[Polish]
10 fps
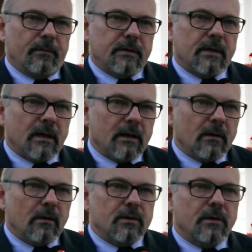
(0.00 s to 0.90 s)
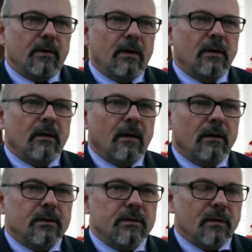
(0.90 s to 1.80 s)
centralnego ogrzewania,
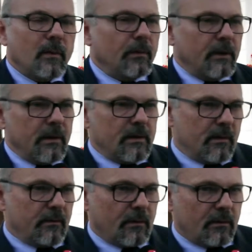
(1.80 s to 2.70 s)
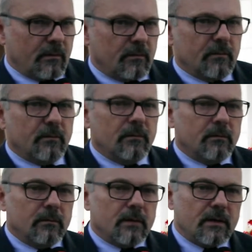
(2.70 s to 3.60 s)
ale dzisiaj mam tendencję odwrotną
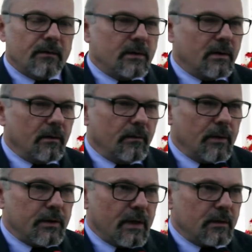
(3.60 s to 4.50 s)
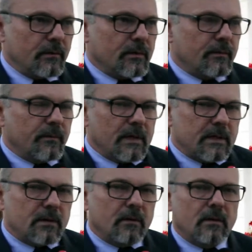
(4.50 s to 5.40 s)
coraz więcej mieszkańców
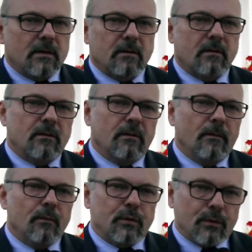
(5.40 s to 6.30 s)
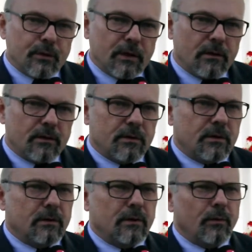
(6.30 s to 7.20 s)
zwraca się do nas o to przyłączenie do
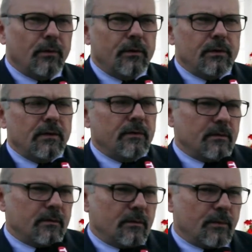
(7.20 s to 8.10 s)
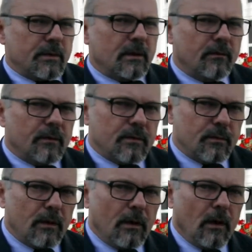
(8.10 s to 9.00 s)
sieci ciepłowniczej. W związku z tym
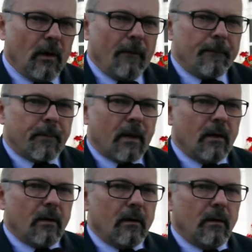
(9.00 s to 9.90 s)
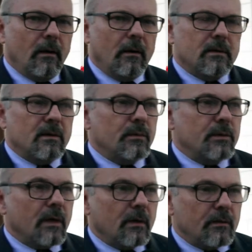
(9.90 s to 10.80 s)
postanowiliśmy e,
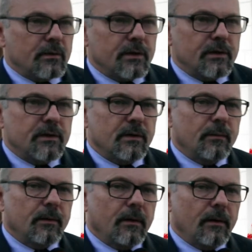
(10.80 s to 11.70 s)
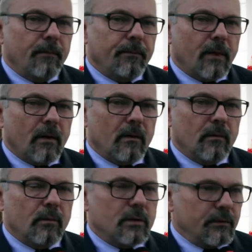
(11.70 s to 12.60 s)
zrobić taką rzecz, żeby e,
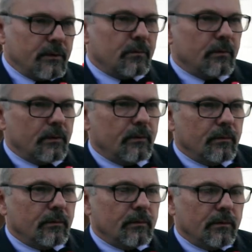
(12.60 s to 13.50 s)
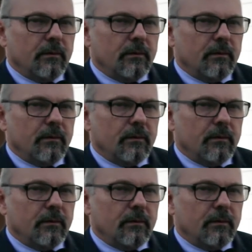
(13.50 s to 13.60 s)
umożliwić im e,